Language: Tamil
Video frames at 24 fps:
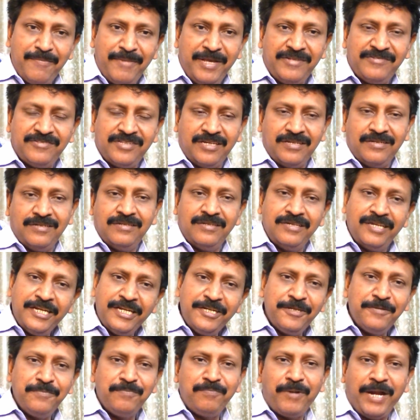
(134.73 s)
அமேசான்
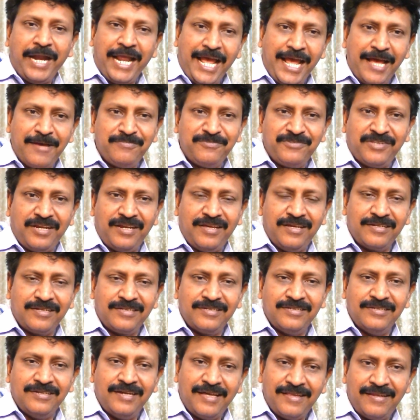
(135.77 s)
இன்னும் பல ஆப்ஸ் எல்லாம்
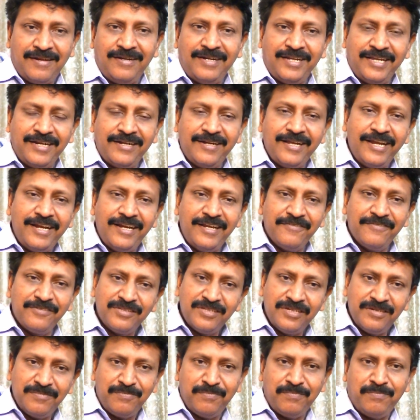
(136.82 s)
இருக்குது அதெல்லாம் நீங்கள் டெய்லி
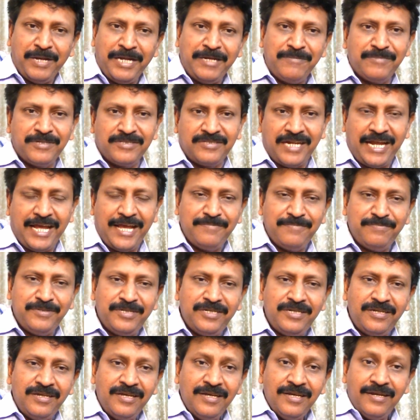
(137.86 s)
வந்து பயன்படுத்துகிற
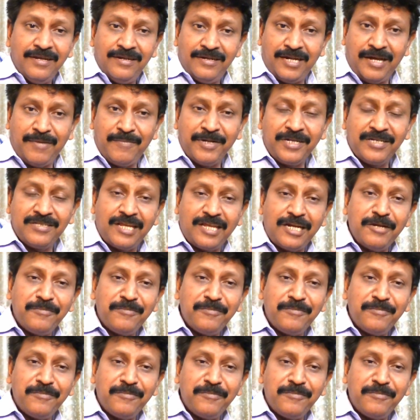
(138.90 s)
ஆப்பு நமக்கு